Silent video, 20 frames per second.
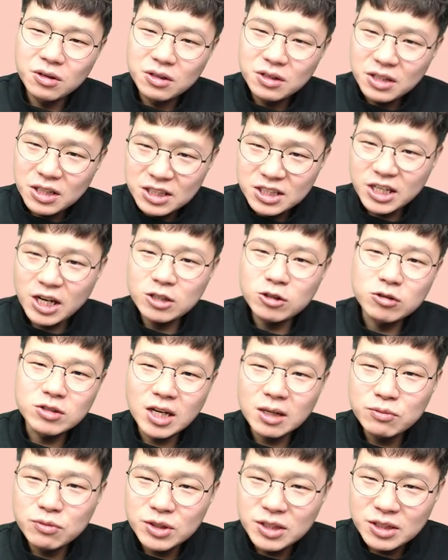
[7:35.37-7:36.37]
이 책의
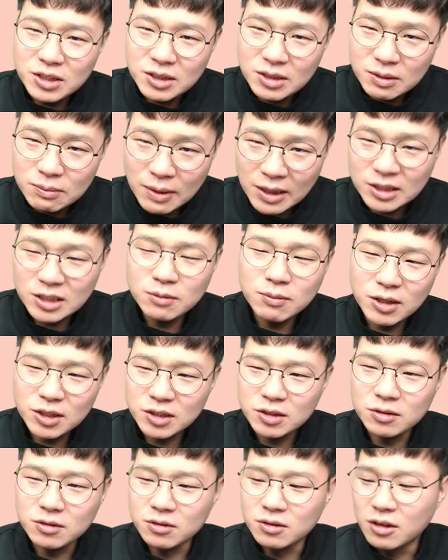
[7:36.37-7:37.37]
저자분이
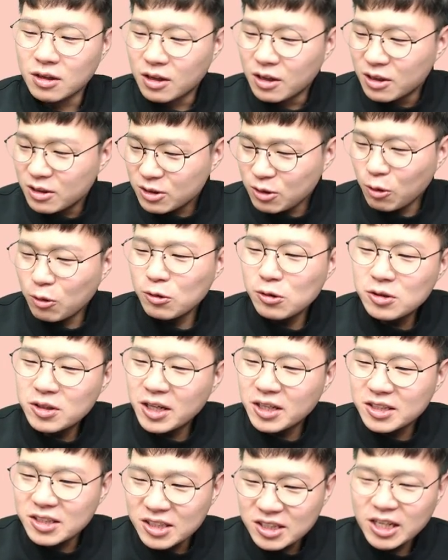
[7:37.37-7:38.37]
말씀하시는 서울대
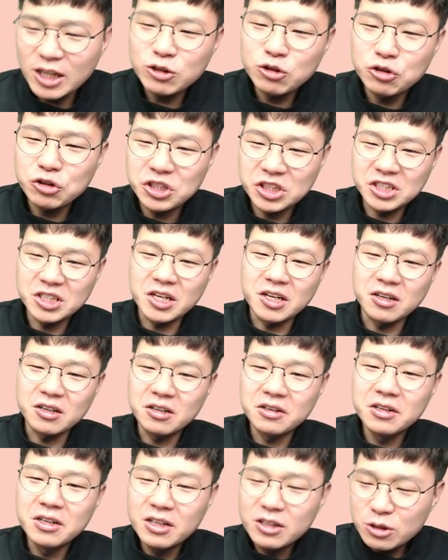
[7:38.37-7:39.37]
의대 출신의
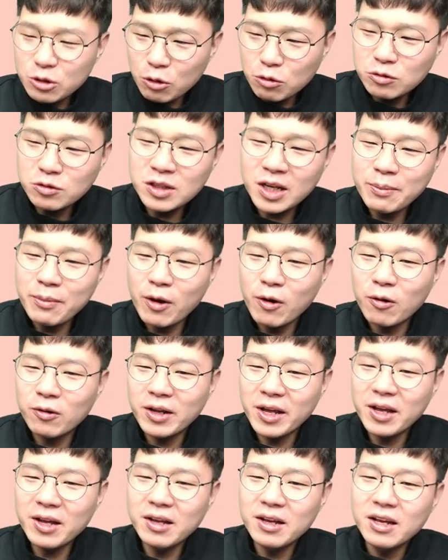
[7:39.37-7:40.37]
서울대
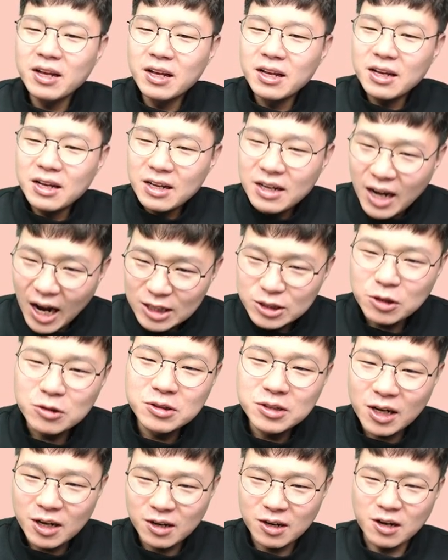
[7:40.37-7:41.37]
병원의
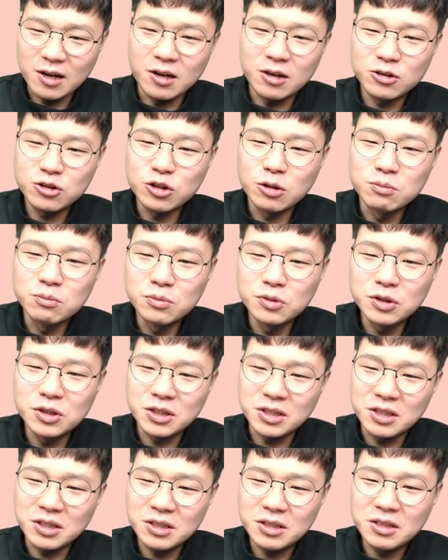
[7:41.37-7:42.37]
가정의학과
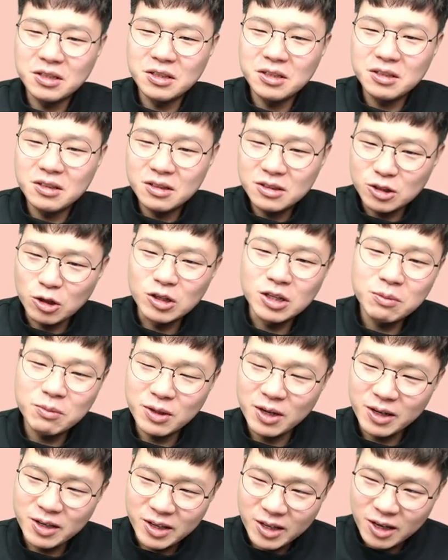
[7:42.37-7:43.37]
전문의
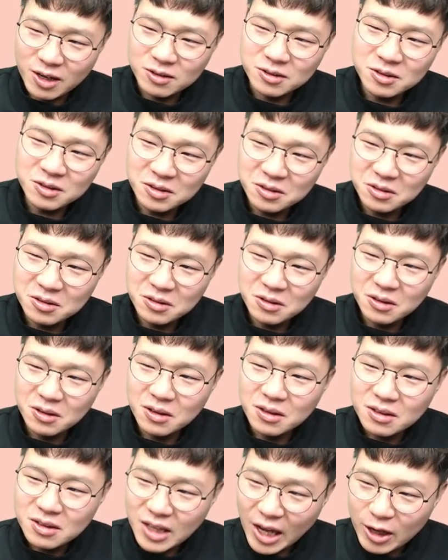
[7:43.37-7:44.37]
전임이가 얘기하는
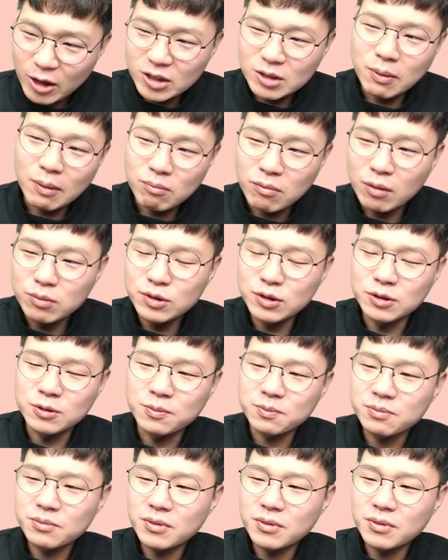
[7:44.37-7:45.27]
다이어트 방법은